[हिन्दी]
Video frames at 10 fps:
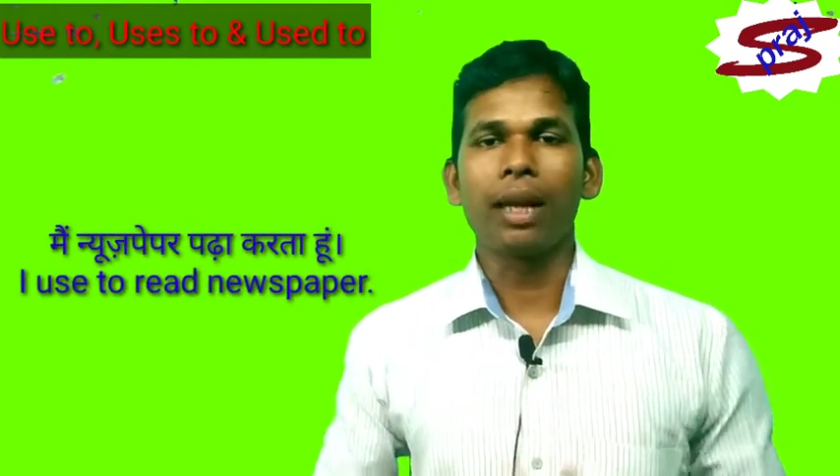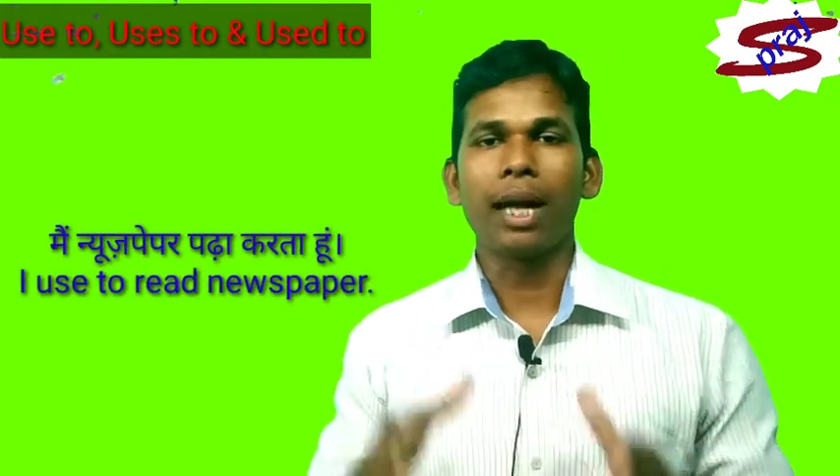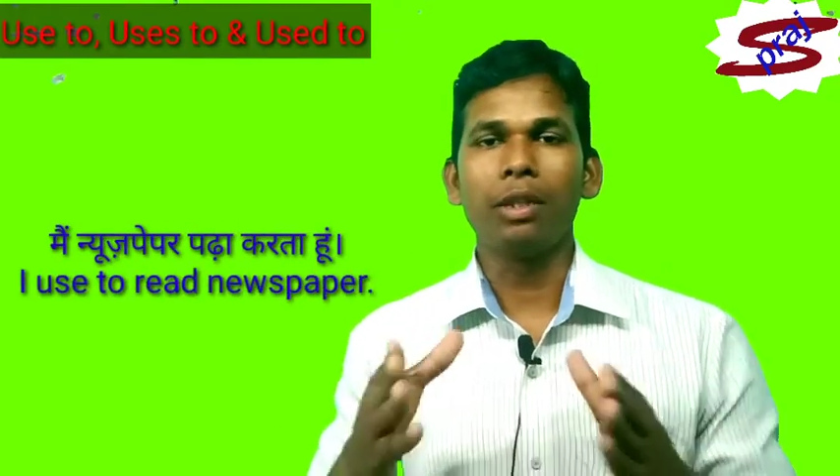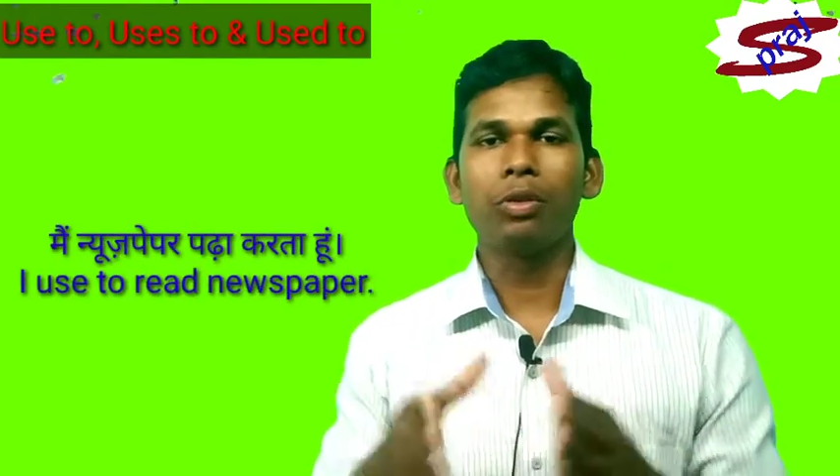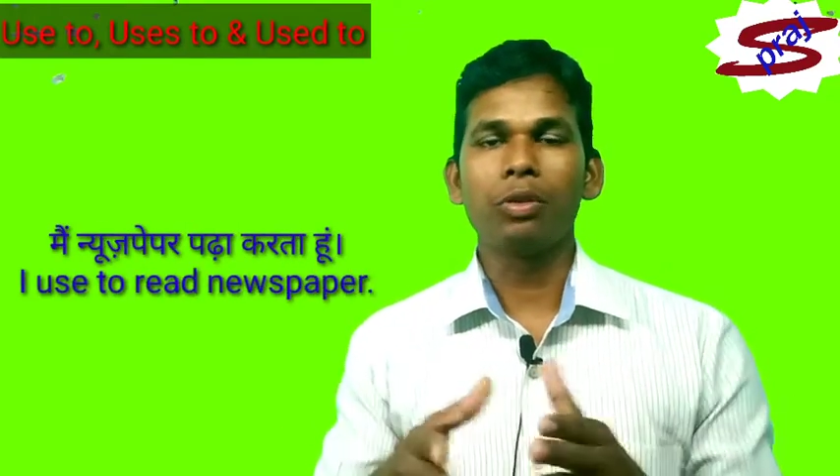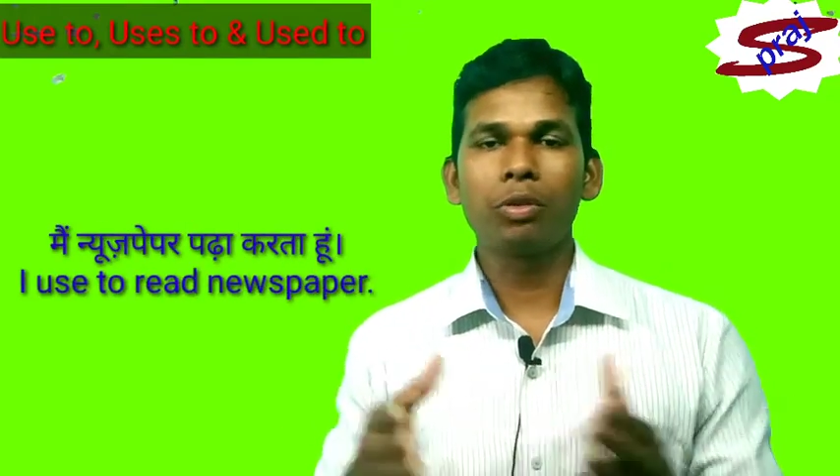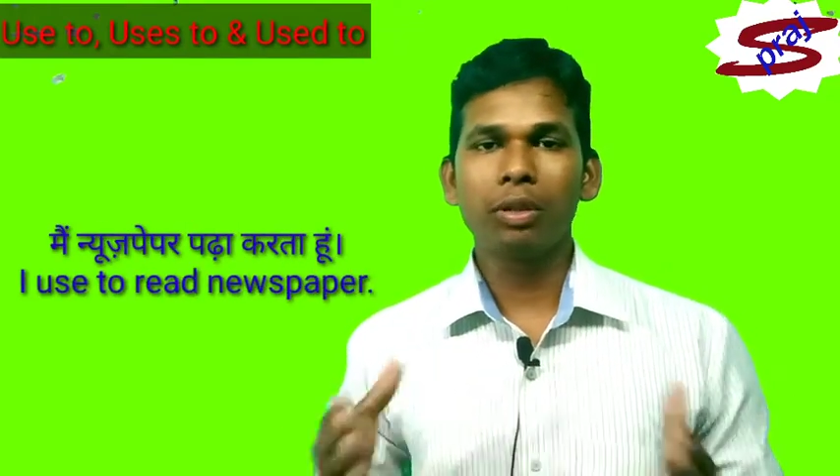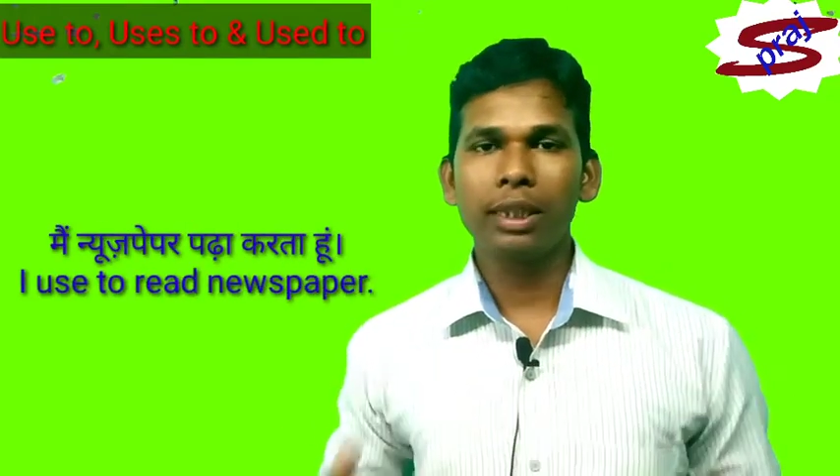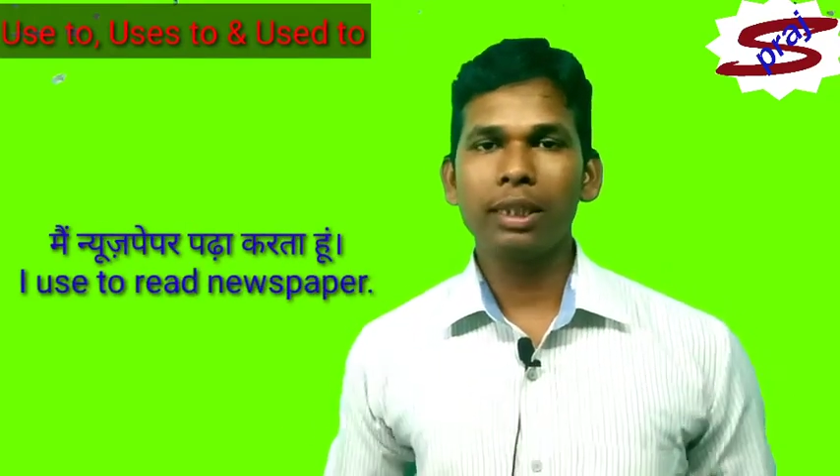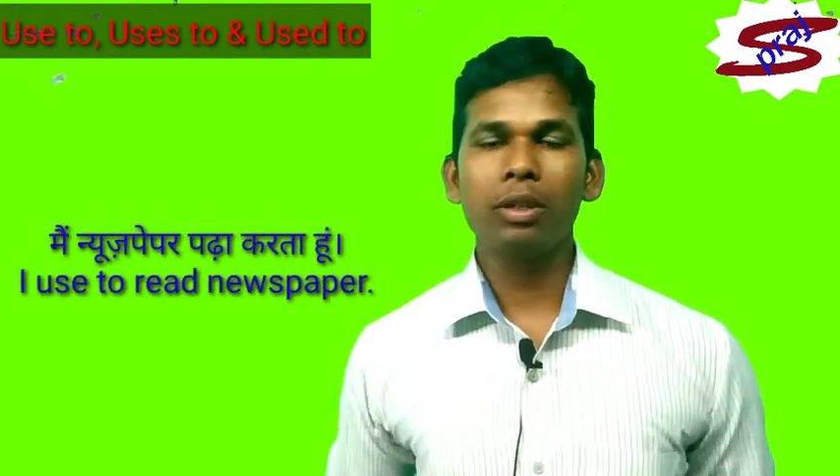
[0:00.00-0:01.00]
आई यूज़ टू
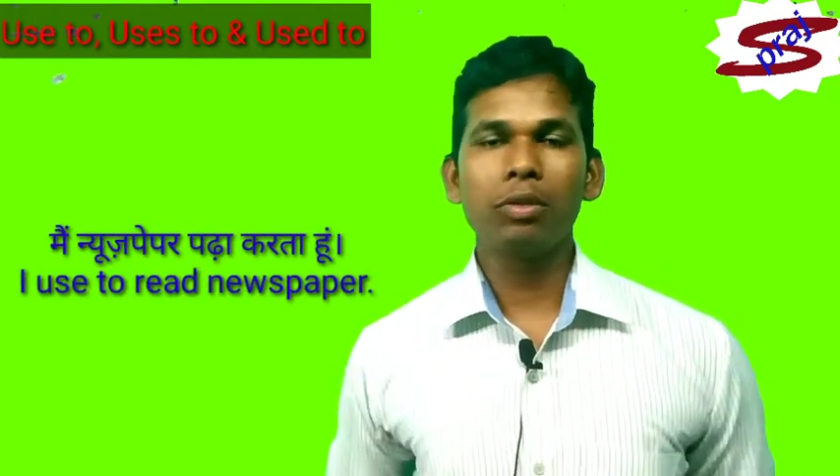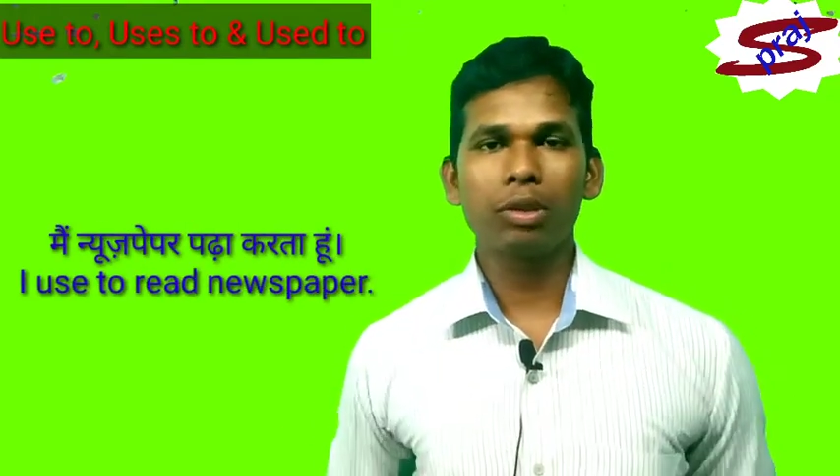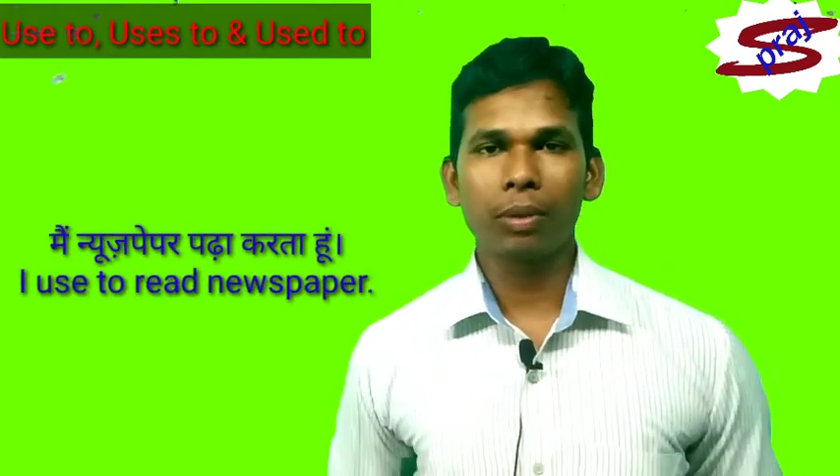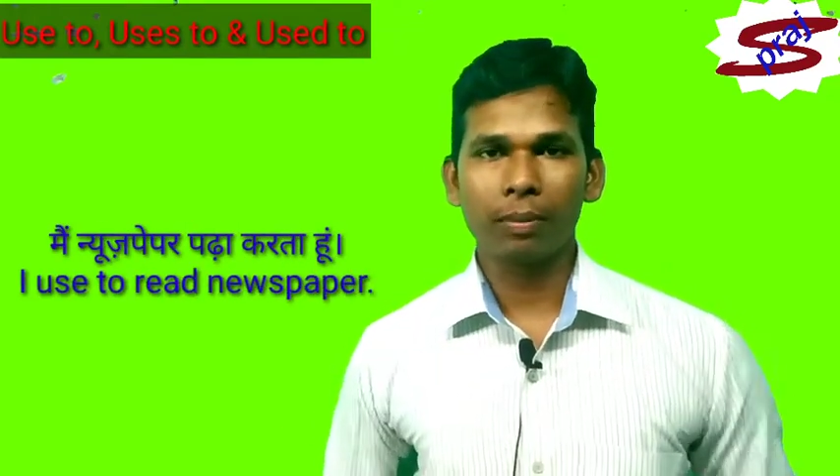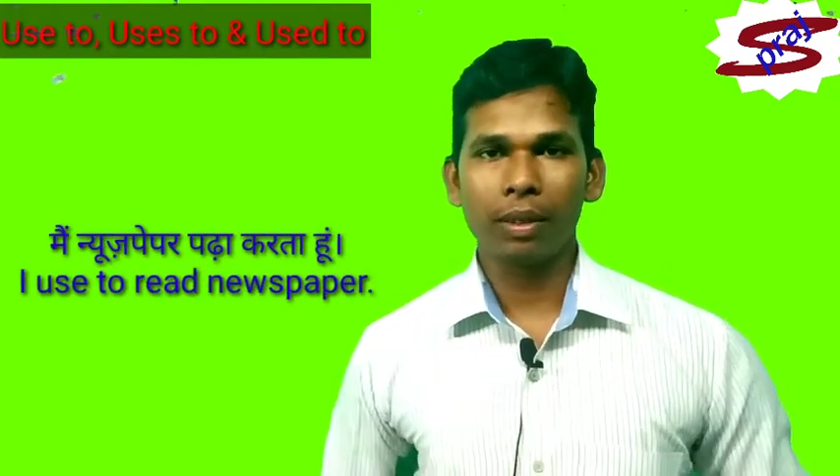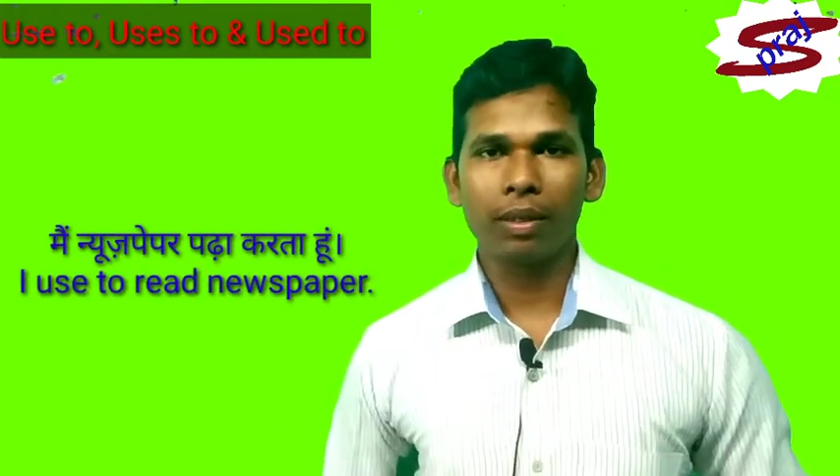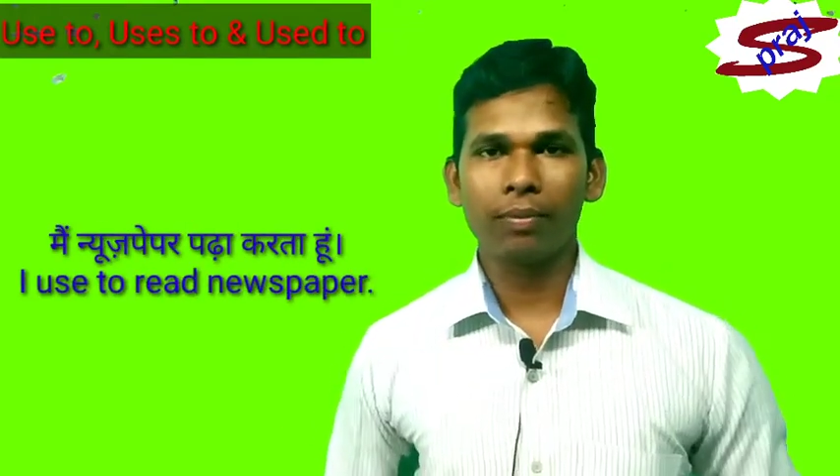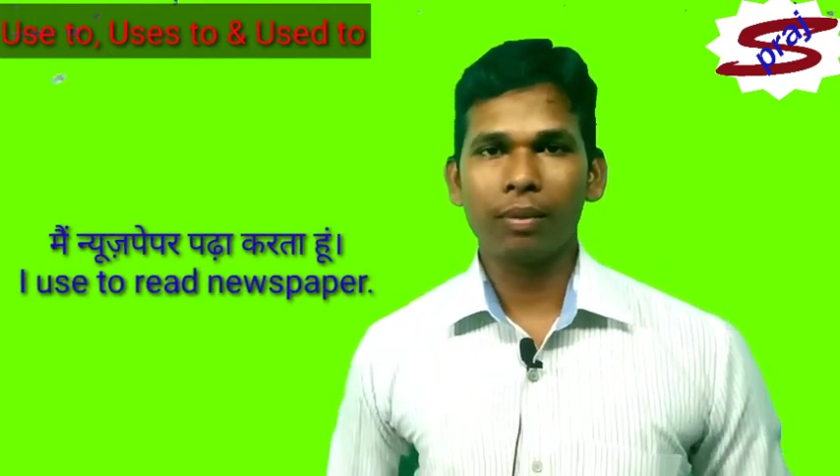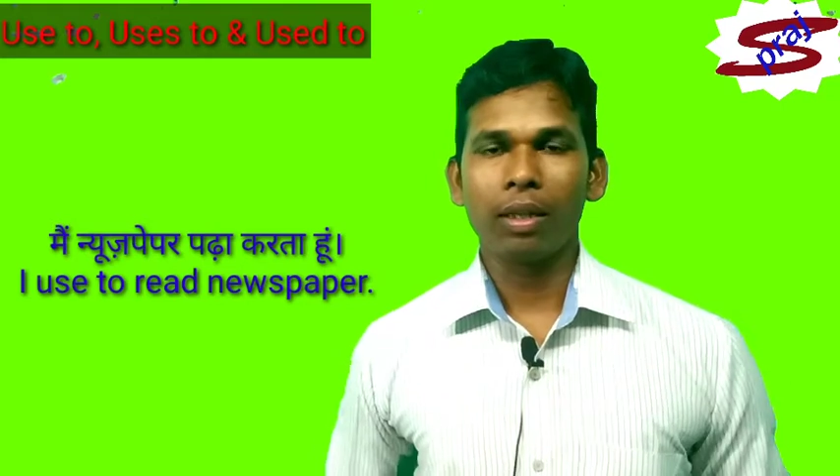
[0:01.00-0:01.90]
रीड न्यूज़पेपर